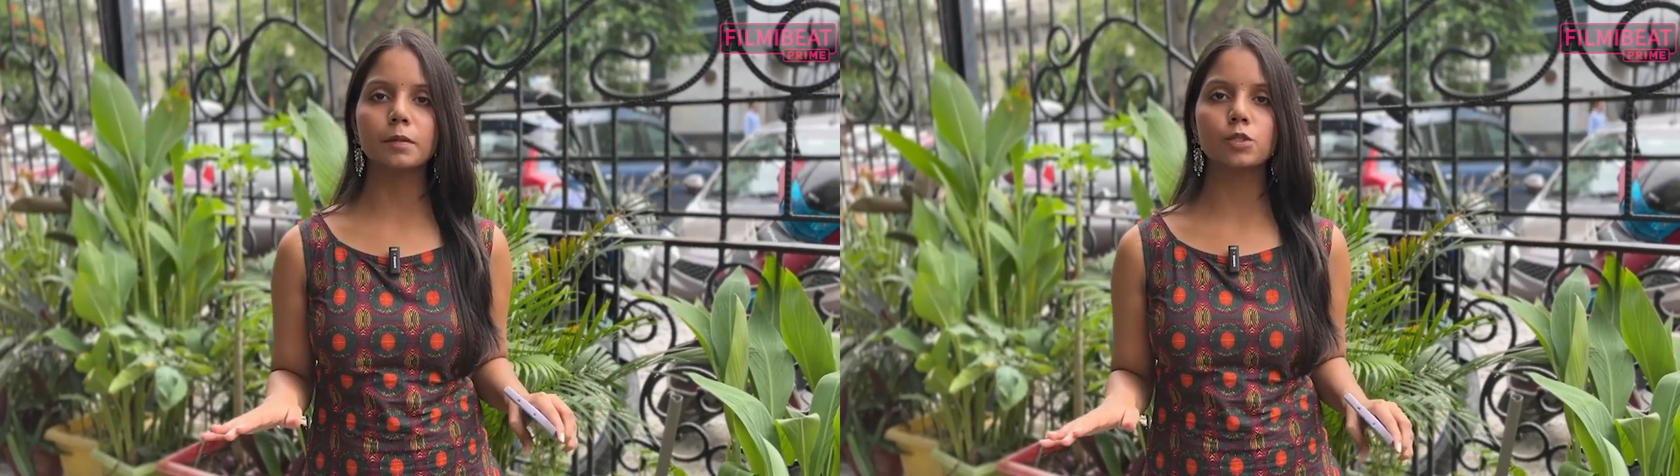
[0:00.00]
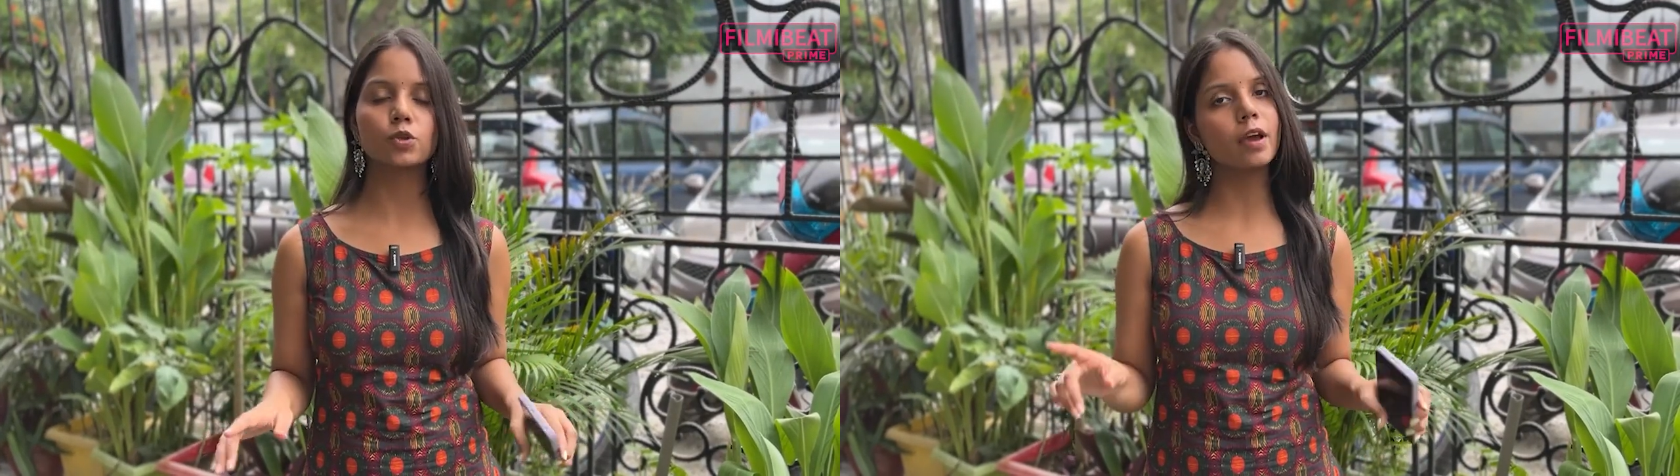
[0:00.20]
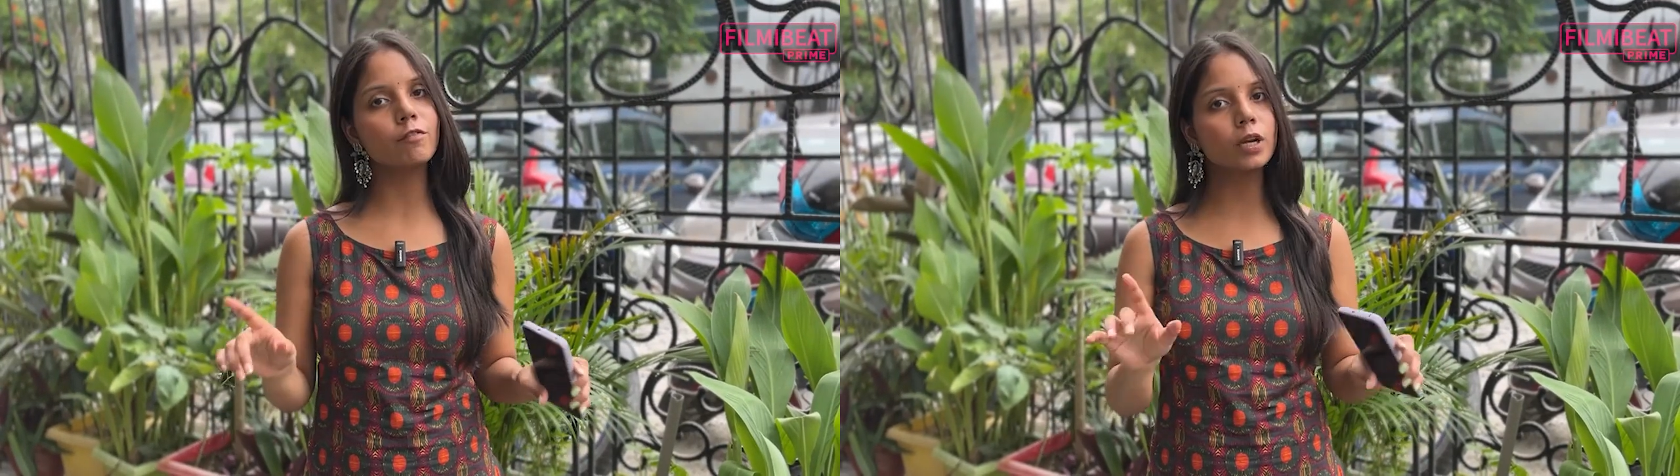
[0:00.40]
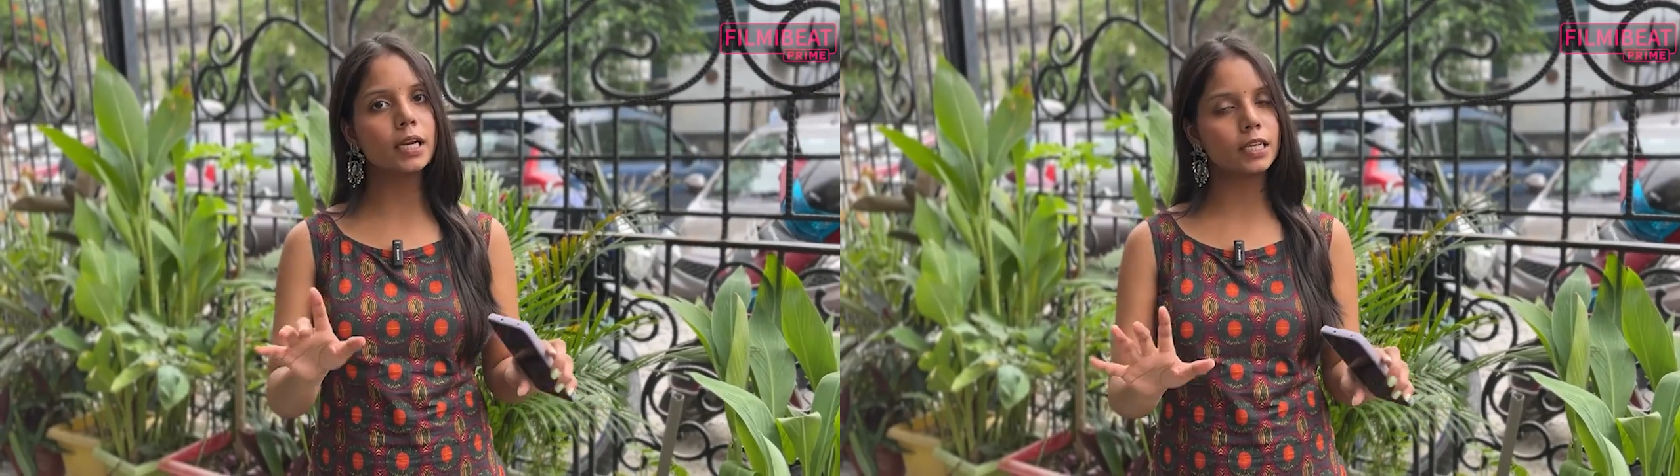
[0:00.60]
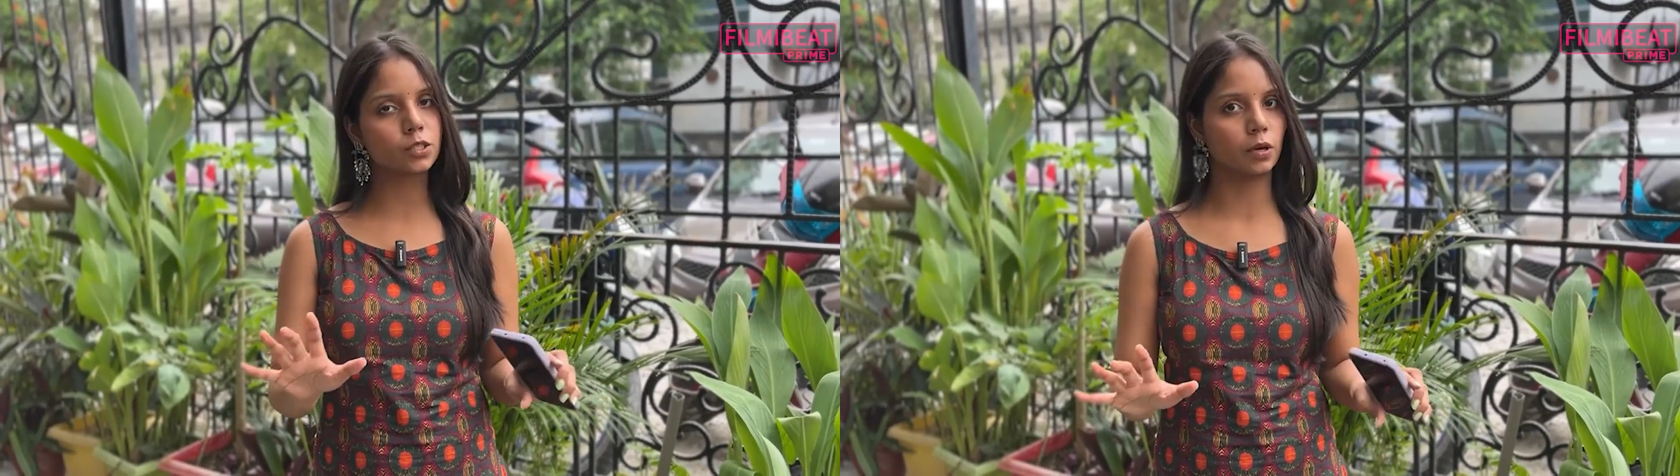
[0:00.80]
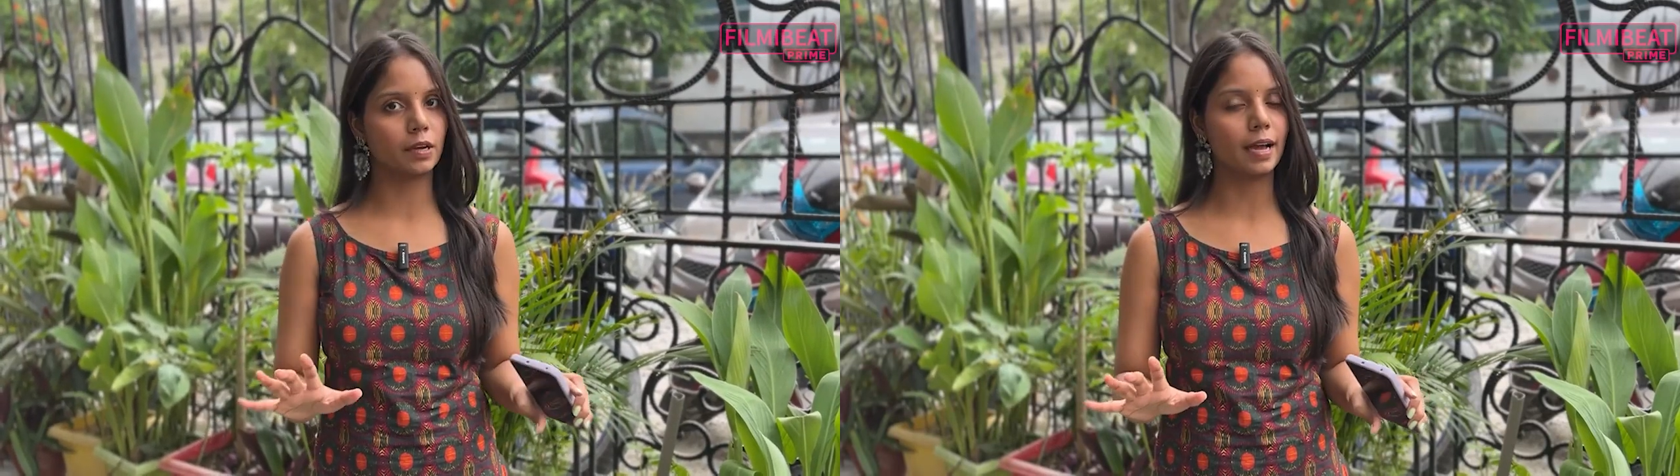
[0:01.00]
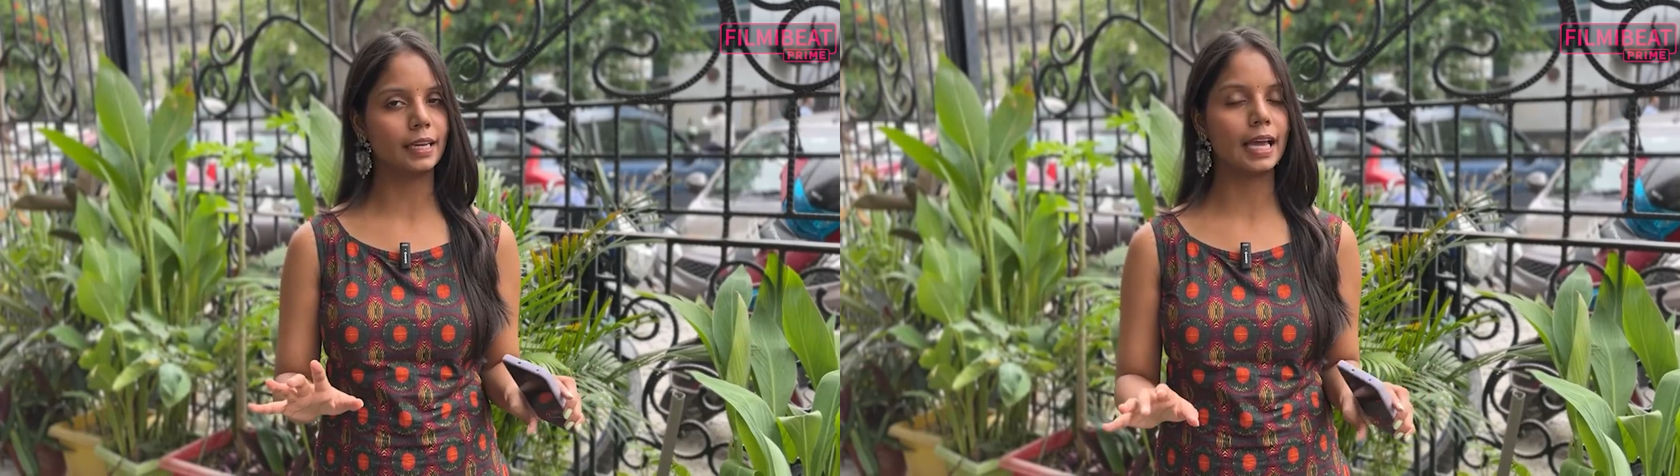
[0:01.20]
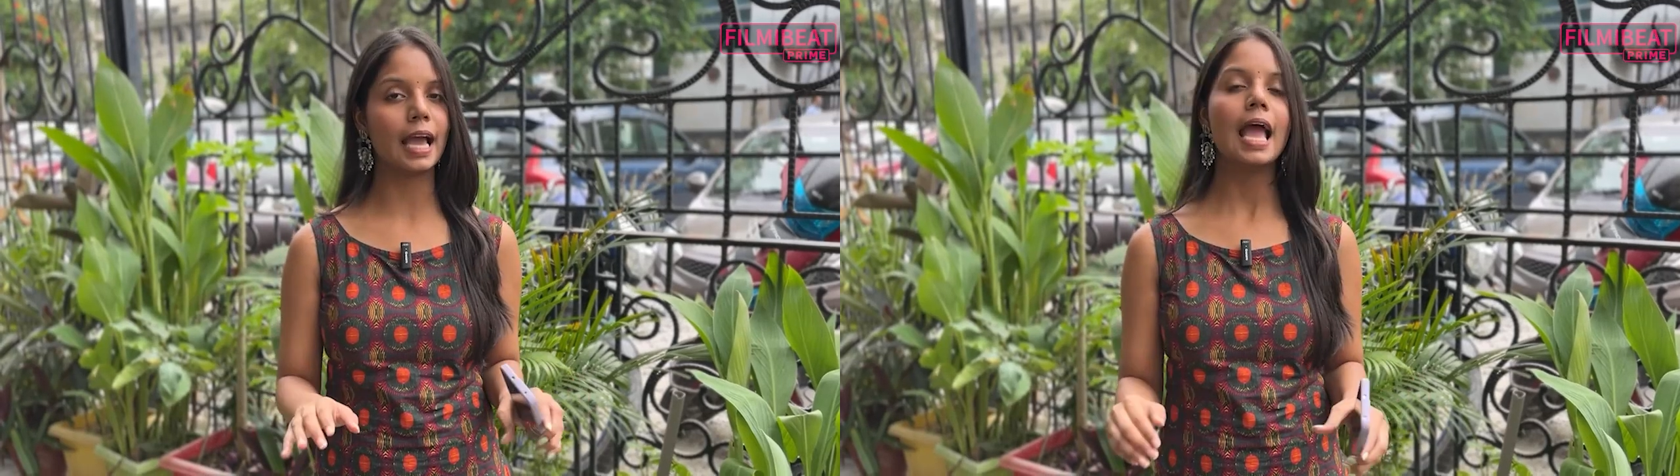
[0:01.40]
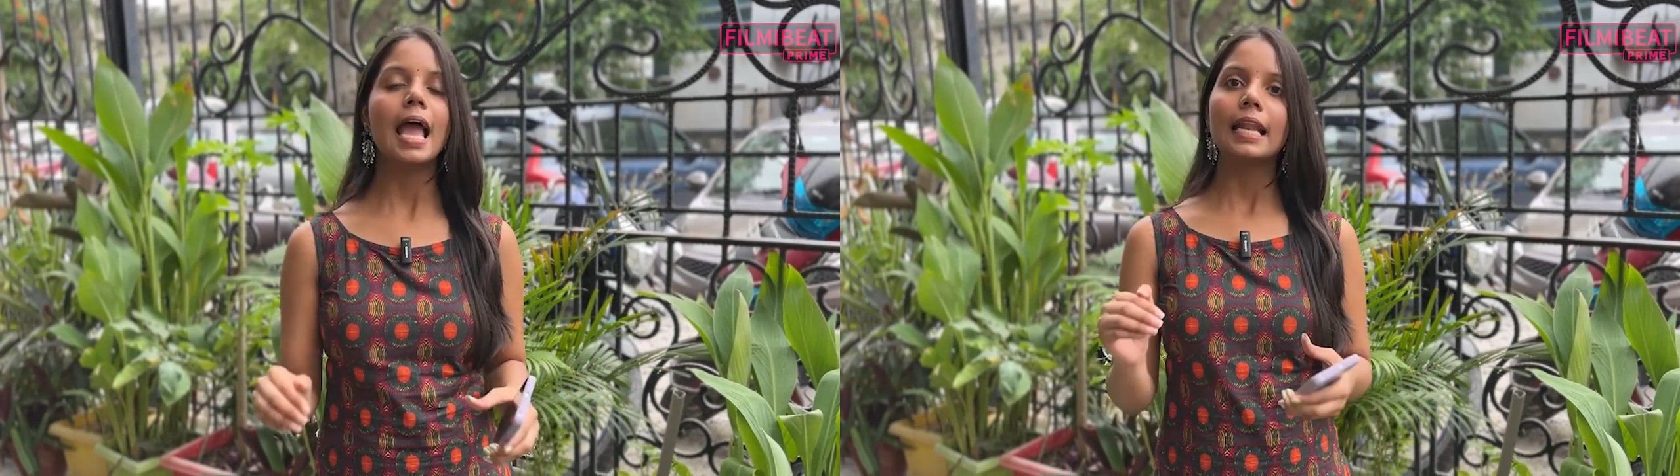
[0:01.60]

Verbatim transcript: फिल्म जो है वो रिलीज होने वाली है